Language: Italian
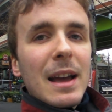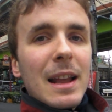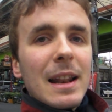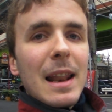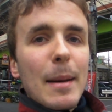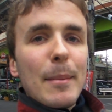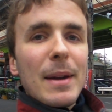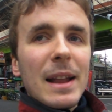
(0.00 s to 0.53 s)

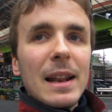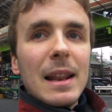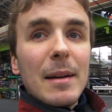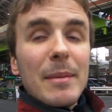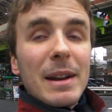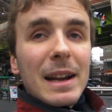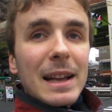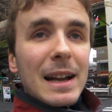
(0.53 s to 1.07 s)

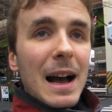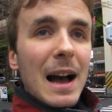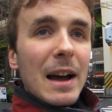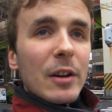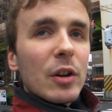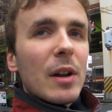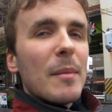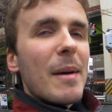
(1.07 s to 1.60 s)

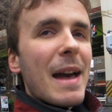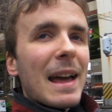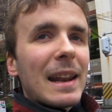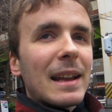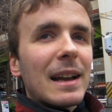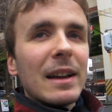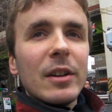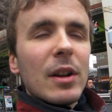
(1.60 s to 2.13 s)
l'americano,
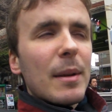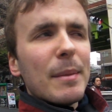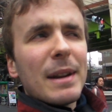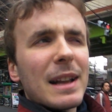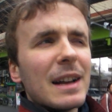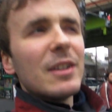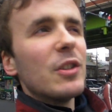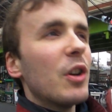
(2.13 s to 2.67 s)
l'America,
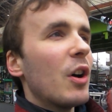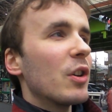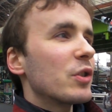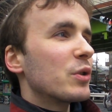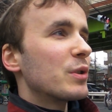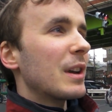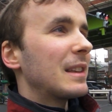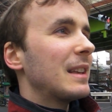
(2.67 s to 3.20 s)
l'americano no,
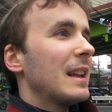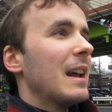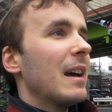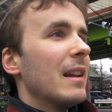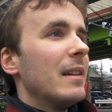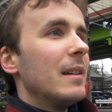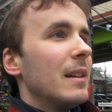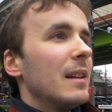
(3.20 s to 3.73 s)
scusate, la,
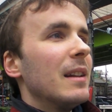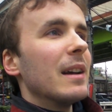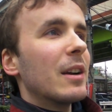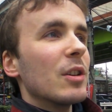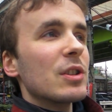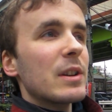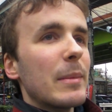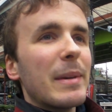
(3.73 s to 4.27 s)
le
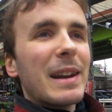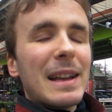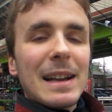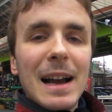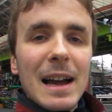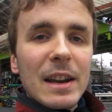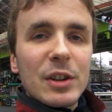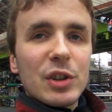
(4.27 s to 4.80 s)
cose
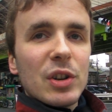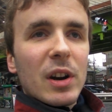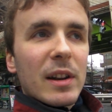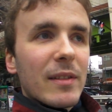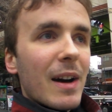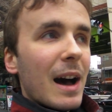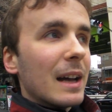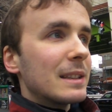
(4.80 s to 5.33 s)
americane sono
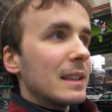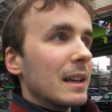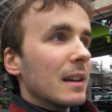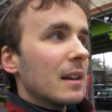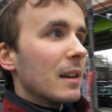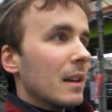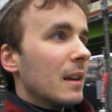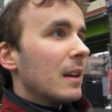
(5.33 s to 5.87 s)
arrivate
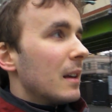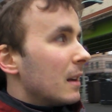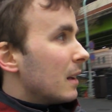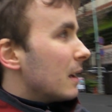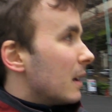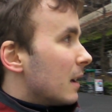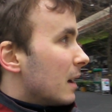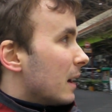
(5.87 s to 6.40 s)

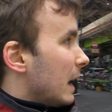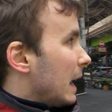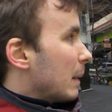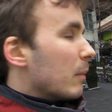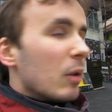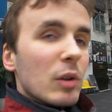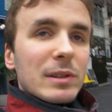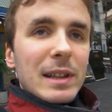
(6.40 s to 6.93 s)
e
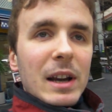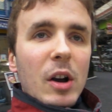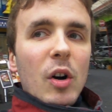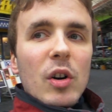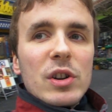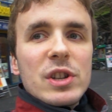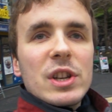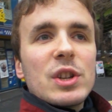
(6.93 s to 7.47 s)
molte
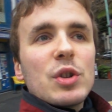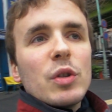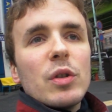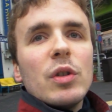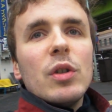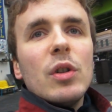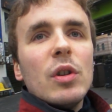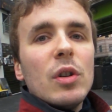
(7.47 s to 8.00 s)
cose
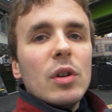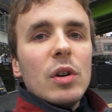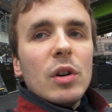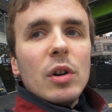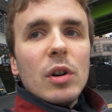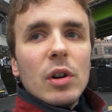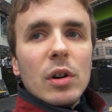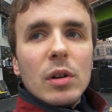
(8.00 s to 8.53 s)

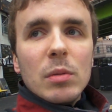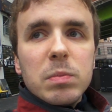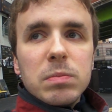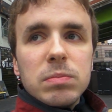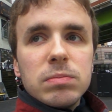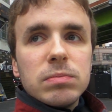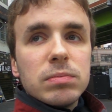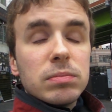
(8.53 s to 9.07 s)
sono,
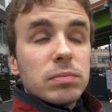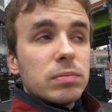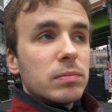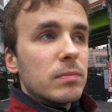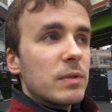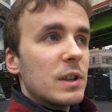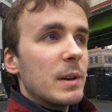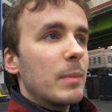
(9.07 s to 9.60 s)

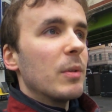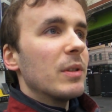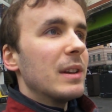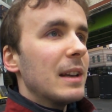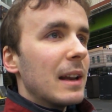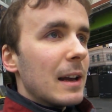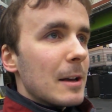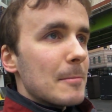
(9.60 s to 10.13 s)
si può dire,